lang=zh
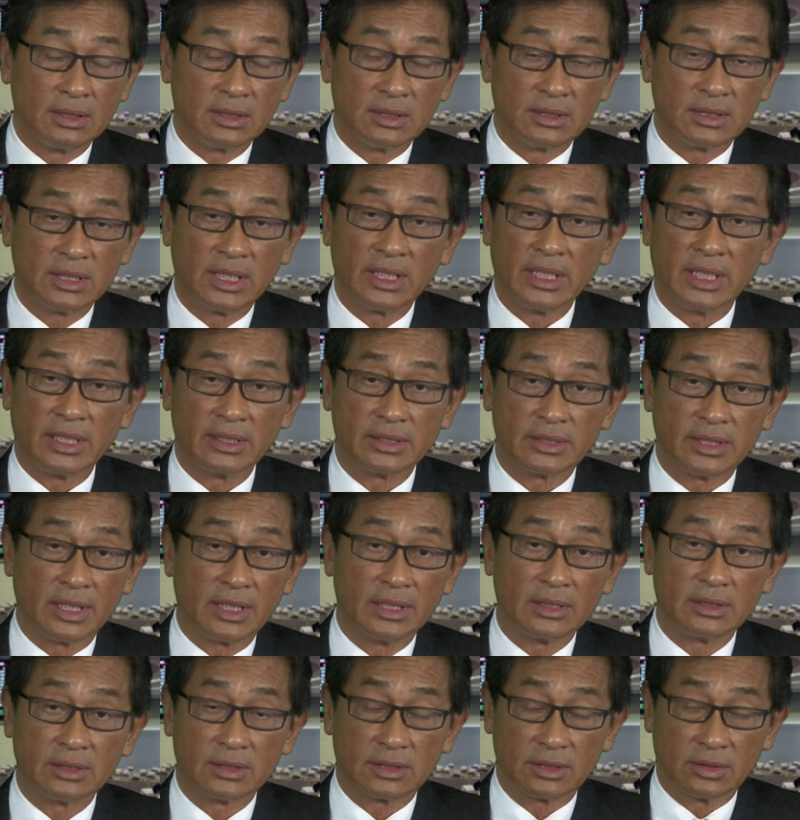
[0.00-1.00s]
这两
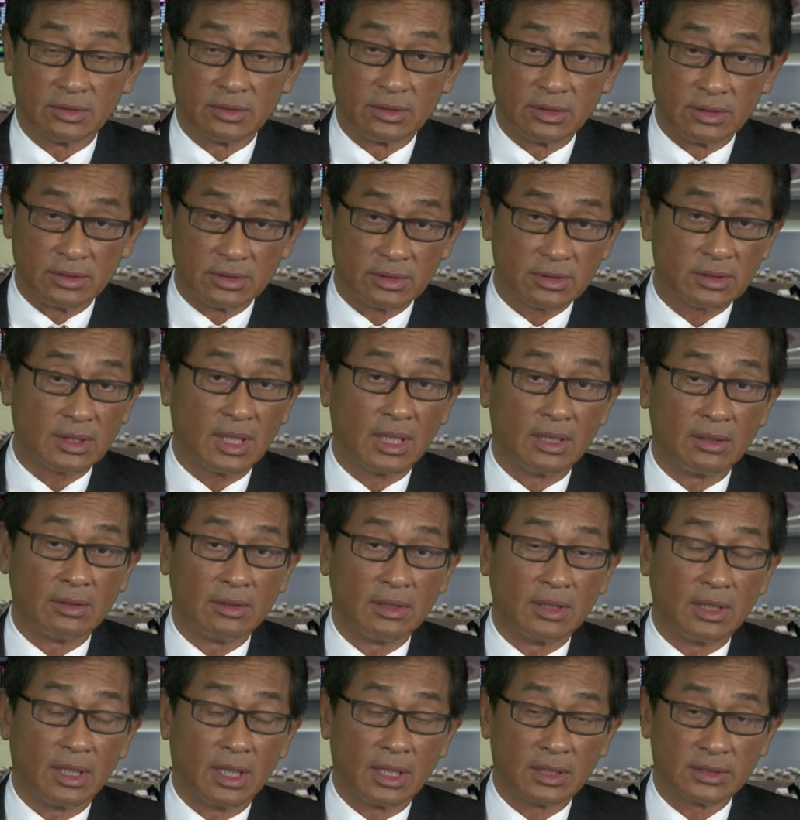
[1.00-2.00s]
天就轮到
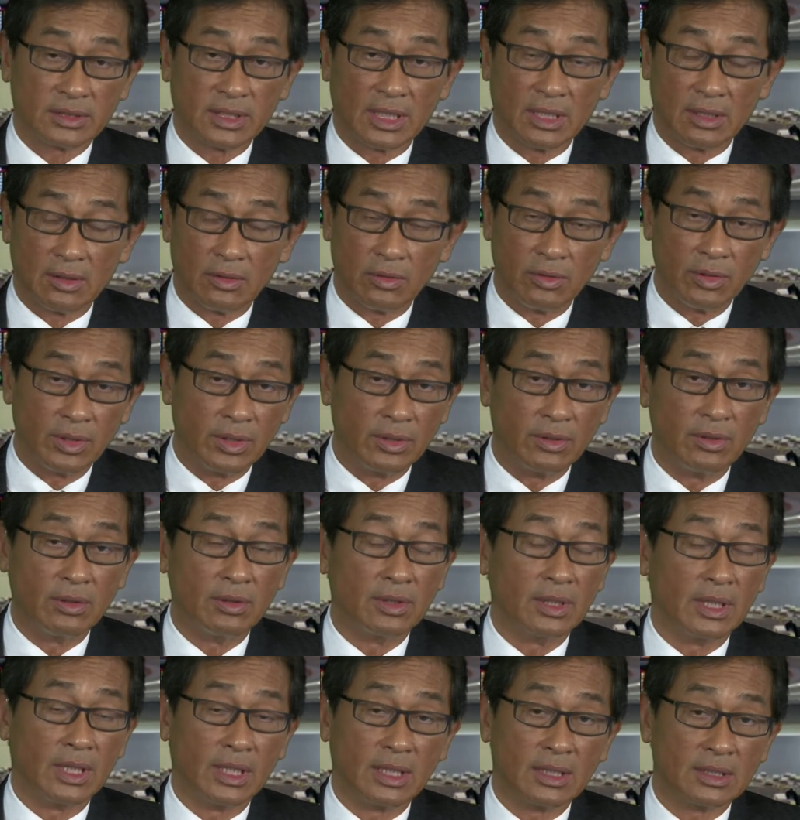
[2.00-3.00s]
啊，像汇
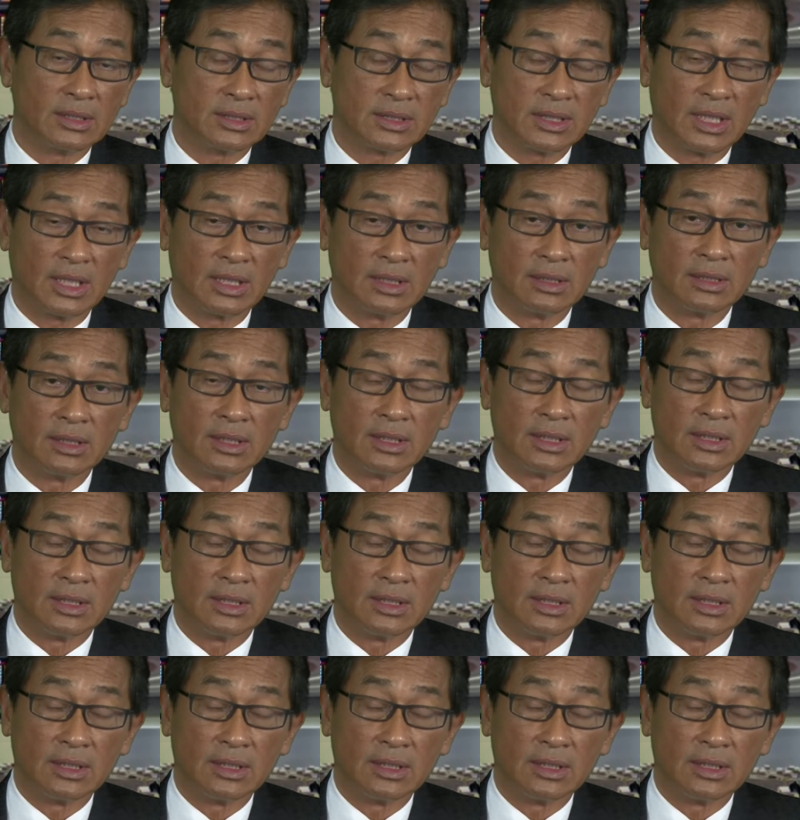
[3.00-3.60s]
丰啊，像